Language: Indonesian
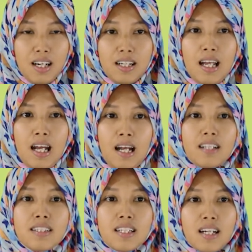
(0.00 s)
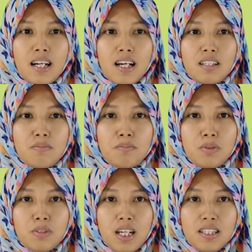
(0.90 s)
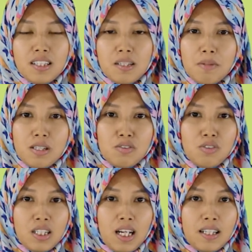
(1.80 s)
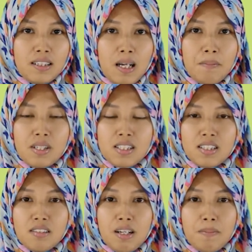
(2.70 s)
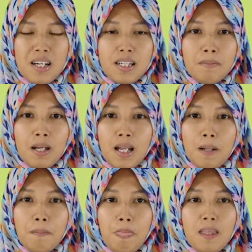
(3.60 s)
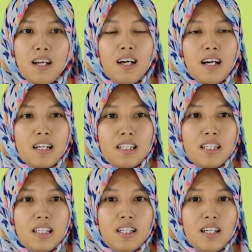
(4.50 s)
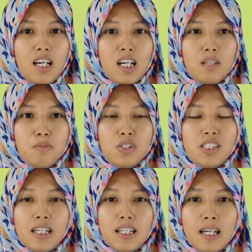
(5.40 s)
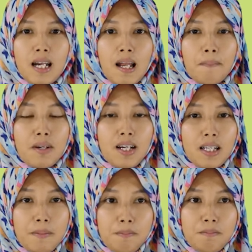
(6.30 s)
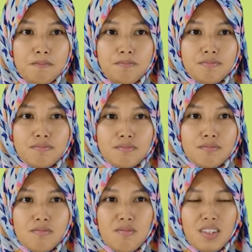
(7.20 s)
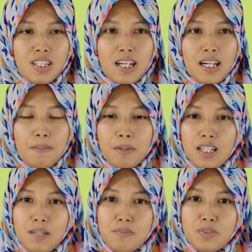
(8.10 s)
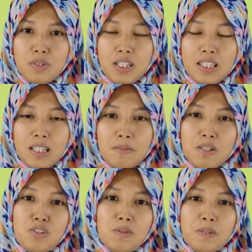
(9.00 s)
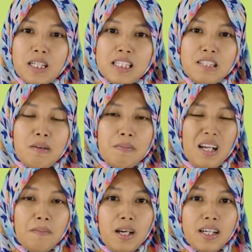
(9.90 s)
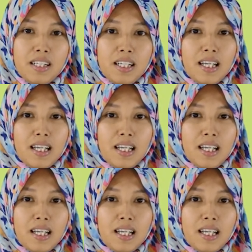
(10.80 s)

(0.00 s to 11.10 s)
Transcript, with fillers: Nah, terang bukan termasuk kata peristiwa pada malam hari. Kemudian kelap-kelip kelap kelip juga termasuk peristiwa malam hari,